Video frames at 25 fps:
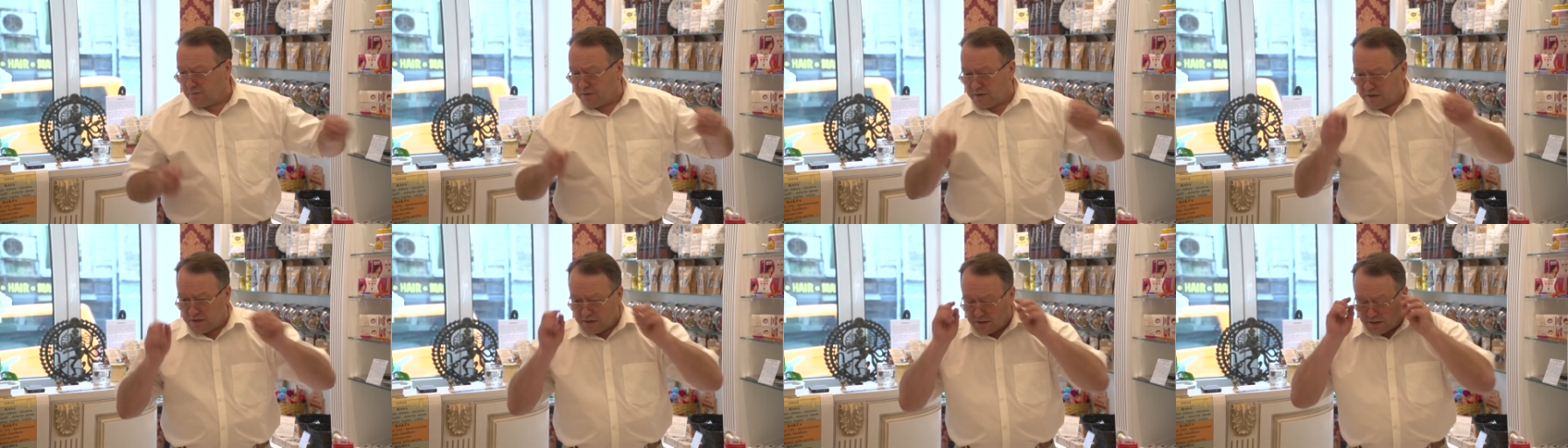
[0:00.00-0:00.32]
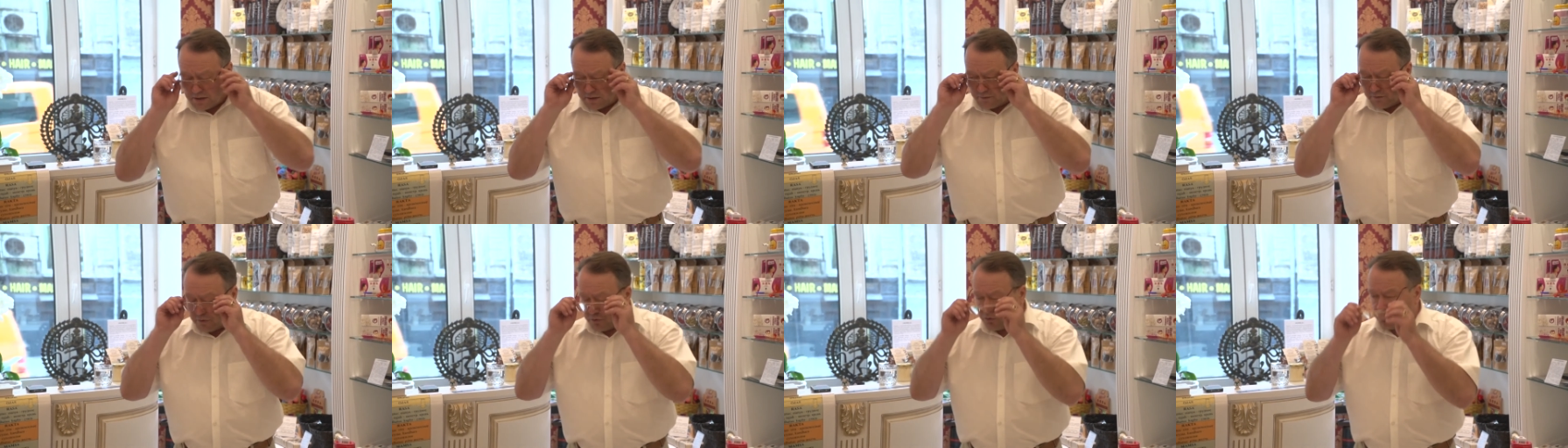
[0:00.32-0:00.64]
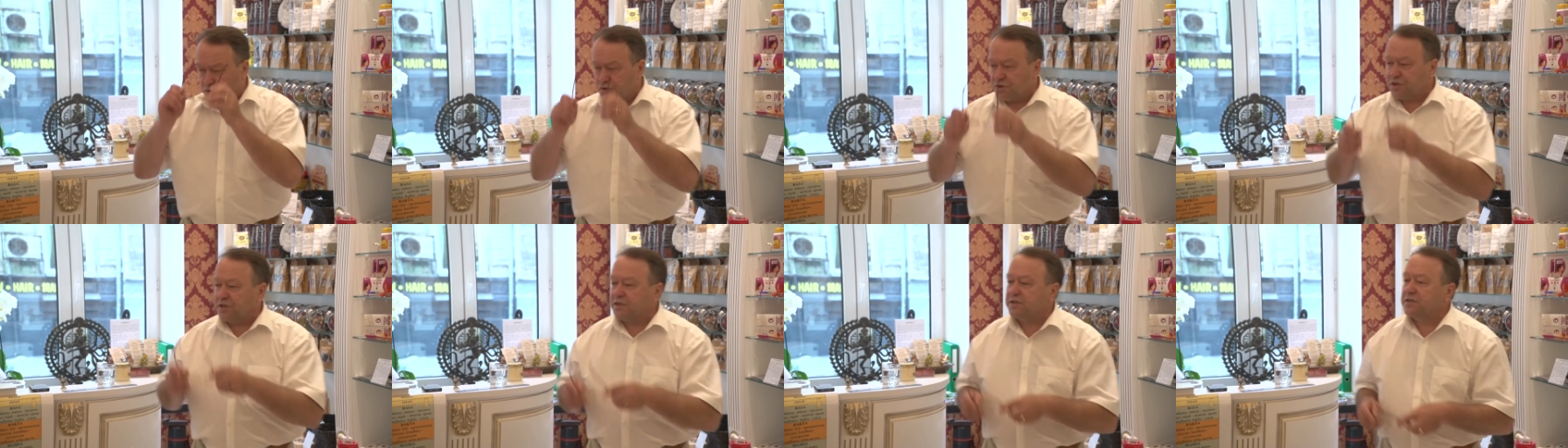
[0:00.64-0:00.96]
или
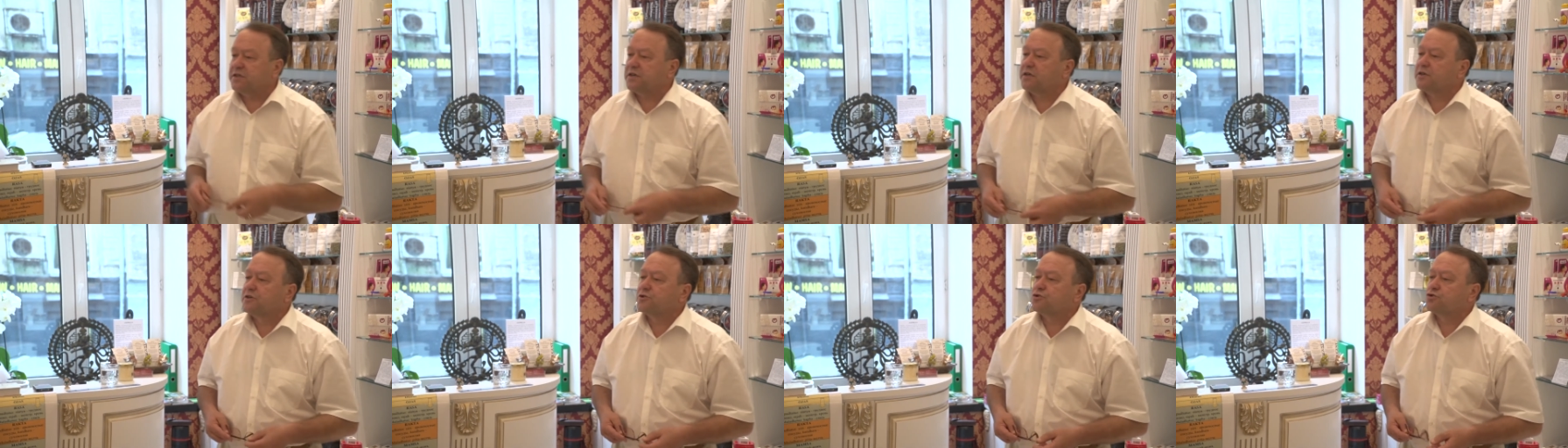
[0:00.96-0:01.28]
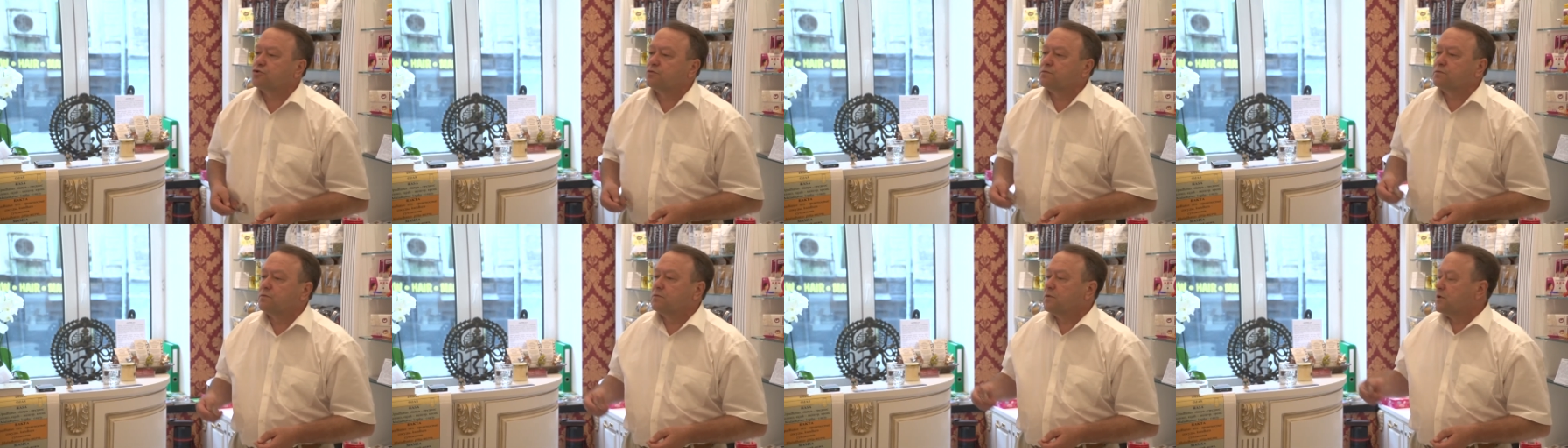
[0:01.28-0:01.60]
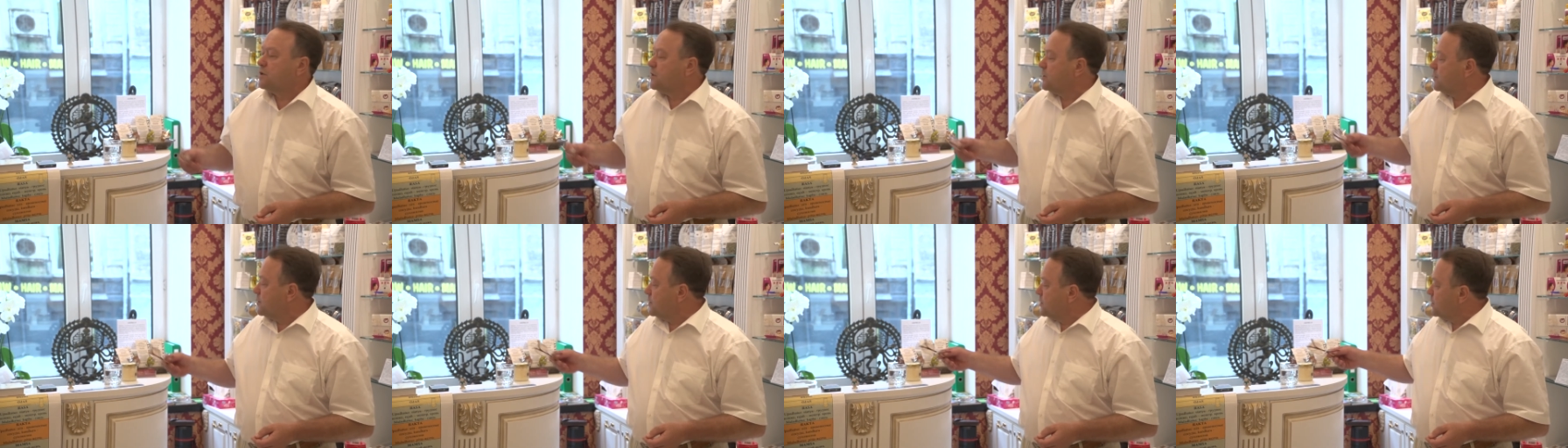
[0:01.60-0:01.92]
головокружение или
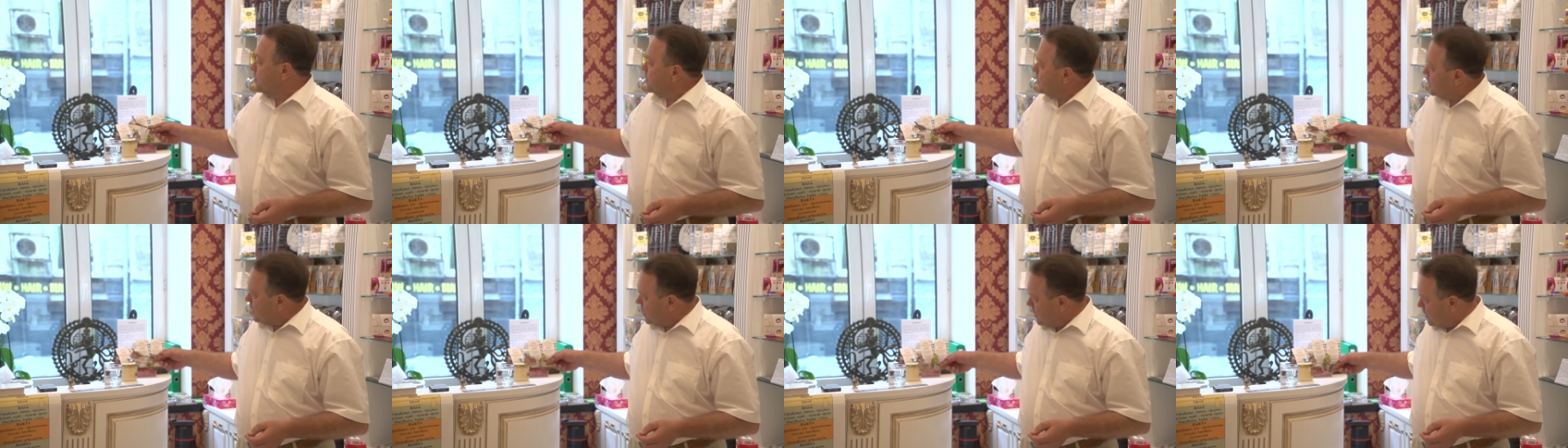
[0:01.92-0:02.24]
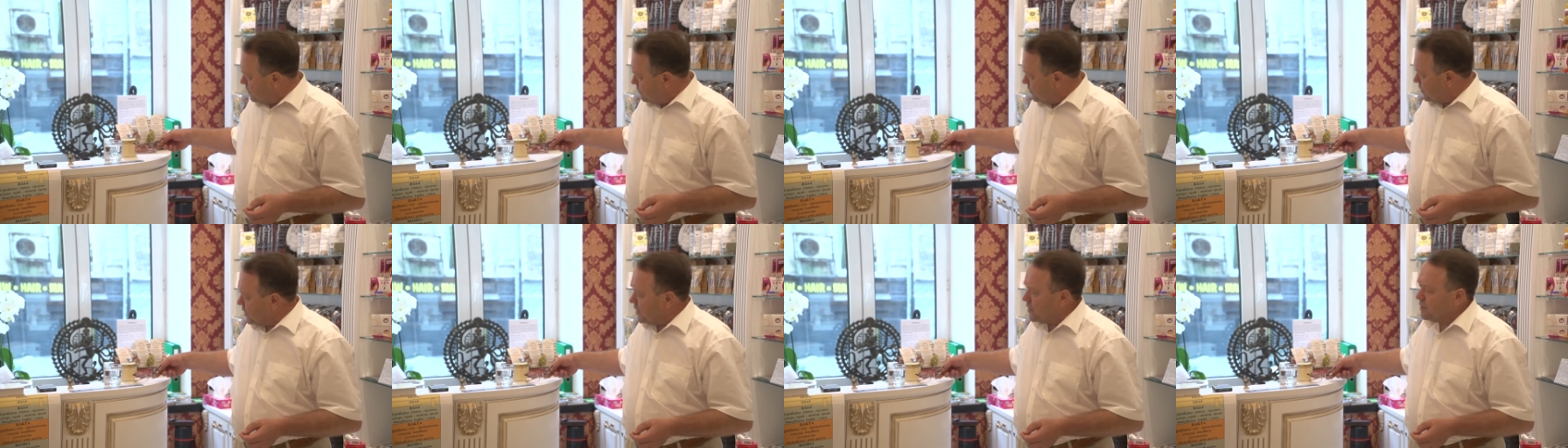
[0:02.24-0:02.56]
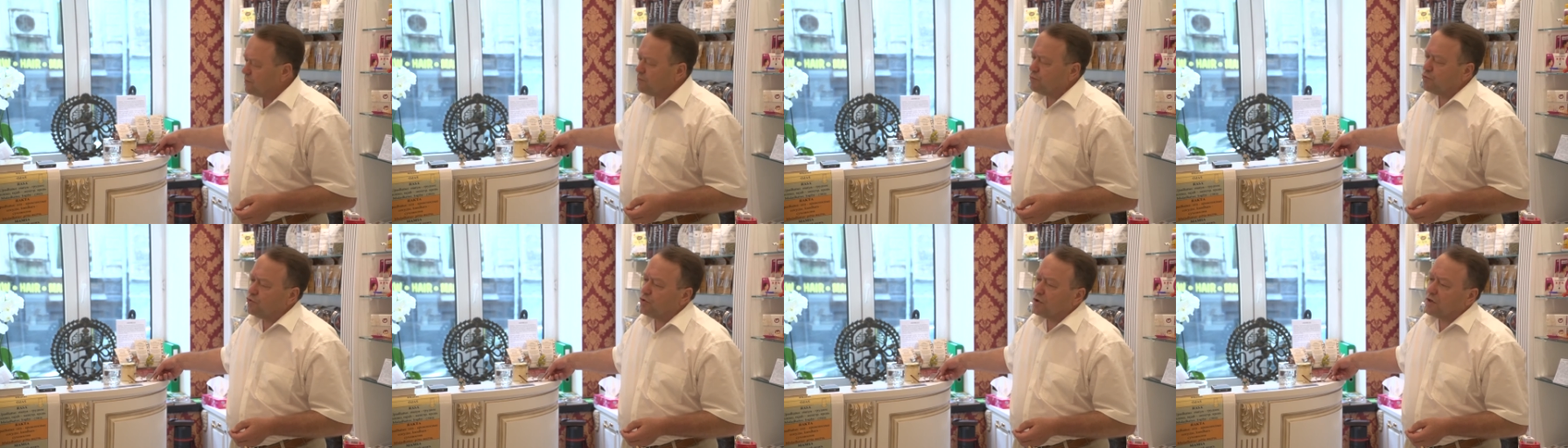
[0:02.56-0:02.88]
головная боль. головная
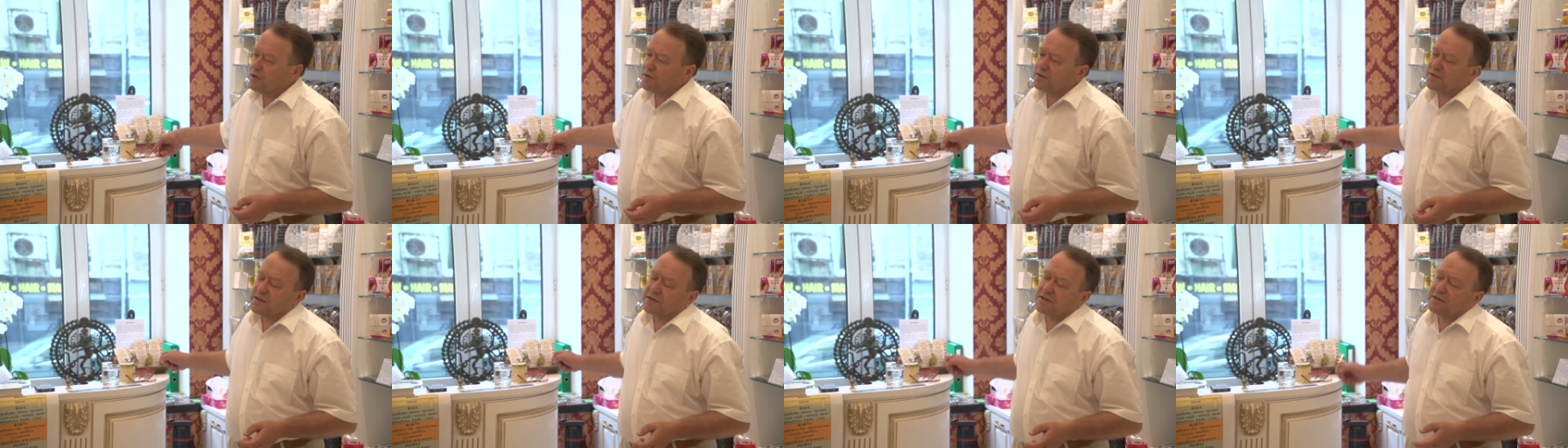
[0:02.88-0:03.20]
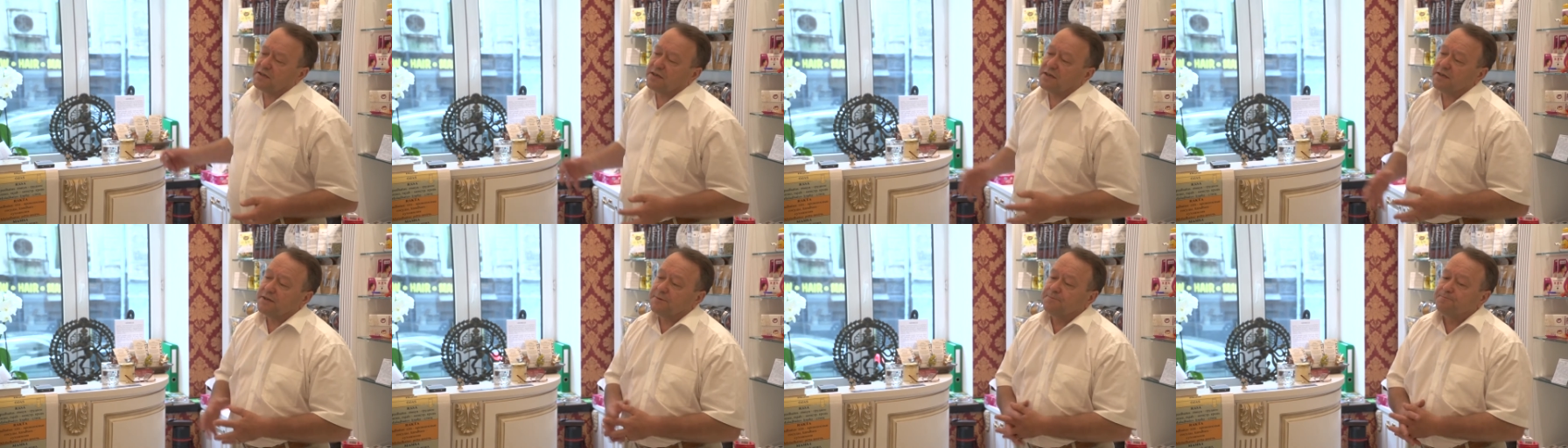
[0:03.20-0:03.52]
боль и так далее.